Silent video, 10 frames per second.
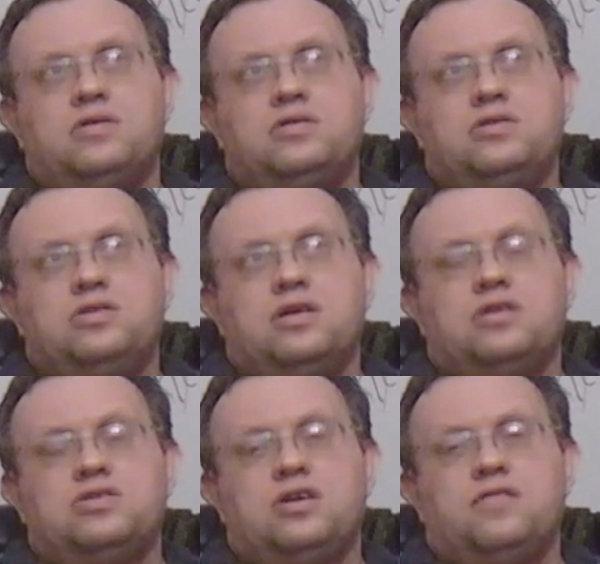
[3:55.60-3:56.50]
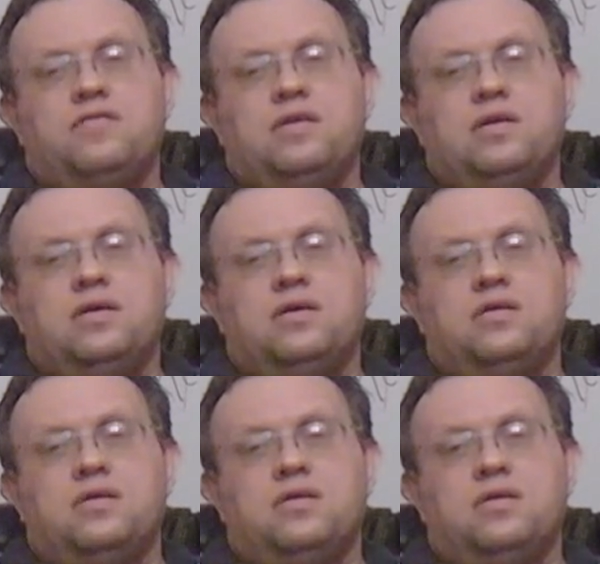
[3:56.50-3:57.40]
жертвой,
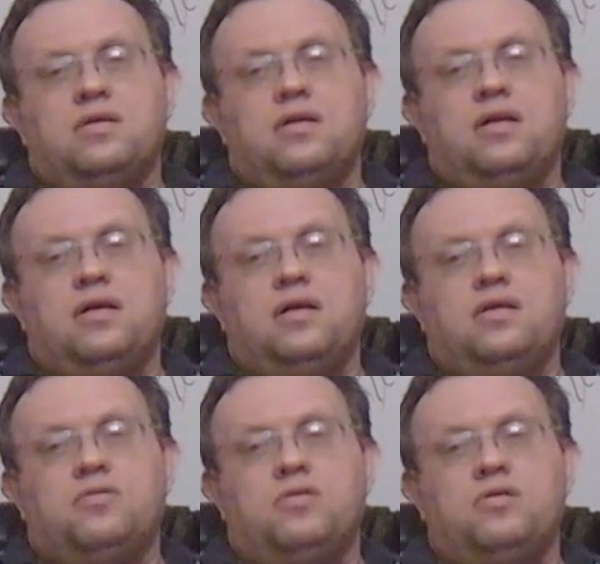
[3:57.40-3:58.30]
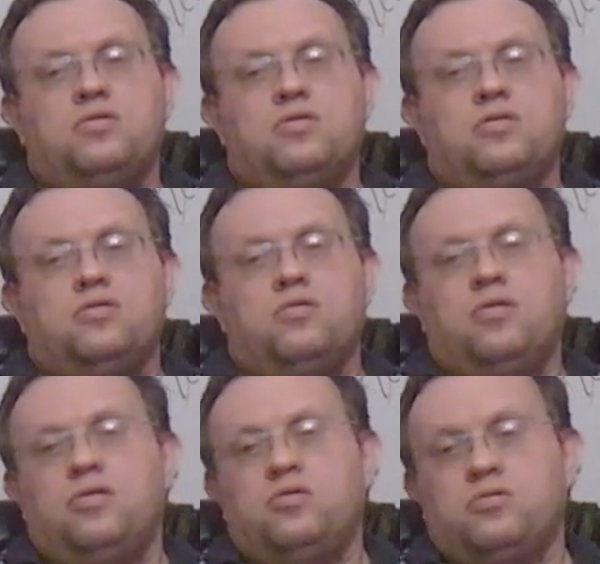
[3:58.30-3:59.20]
то, то,
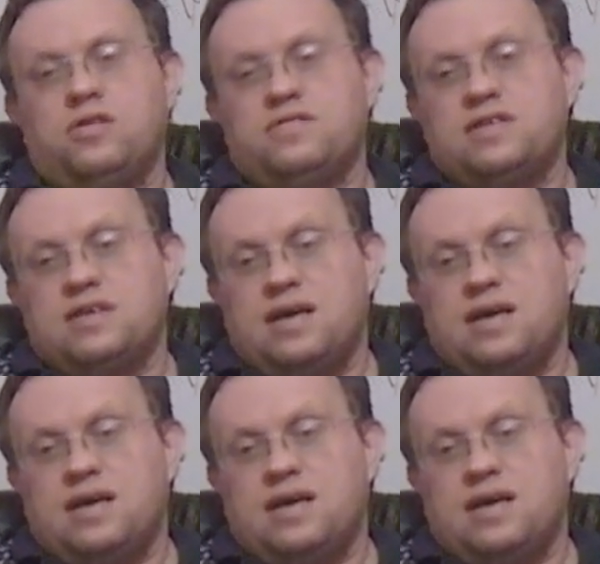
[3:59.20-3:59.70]
то юнтовский